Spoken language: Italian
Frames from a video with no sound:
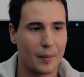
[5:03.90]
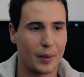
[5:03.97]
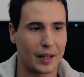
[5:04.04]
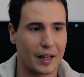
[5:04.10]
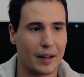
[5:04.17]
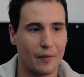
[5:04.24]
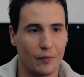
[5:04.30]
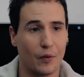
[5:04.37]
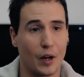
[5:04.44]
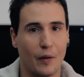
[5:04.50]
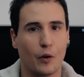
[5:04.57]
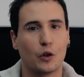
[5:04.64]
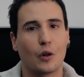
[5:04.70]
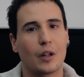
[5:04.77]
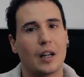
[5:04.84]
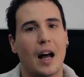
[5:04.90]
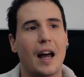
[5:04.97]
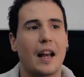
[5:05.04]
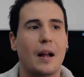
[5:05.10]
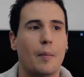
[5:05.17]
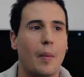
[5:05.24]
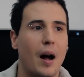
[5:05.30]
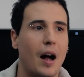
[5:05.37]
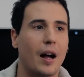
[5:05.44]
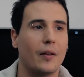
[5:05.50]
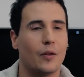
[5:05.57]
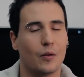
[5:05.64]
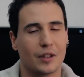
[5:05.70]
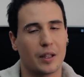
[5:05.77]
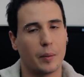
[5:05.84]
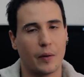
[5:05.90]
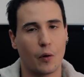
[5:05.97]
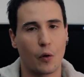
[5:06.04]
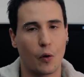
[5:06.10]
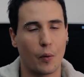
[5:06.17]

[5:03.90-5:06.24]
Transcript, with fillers: perché volevo tornare ma non sapevo